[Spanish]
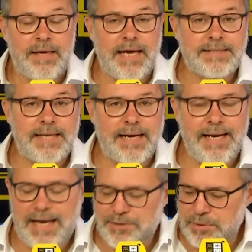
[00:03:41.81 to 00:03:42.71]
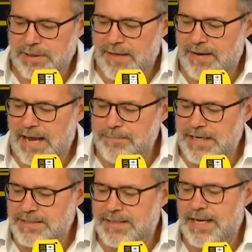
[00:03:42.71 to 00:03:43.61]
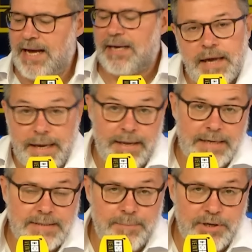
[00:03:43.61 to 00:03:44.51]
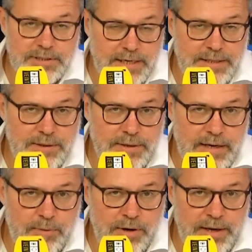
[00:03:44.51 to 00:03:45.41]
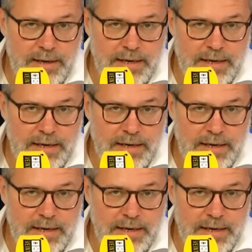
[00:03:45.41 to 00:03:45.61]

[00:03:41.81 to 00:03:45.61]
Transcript: Y hasta aquí la turra de la amnistía, que ya está por escrito en el BOE,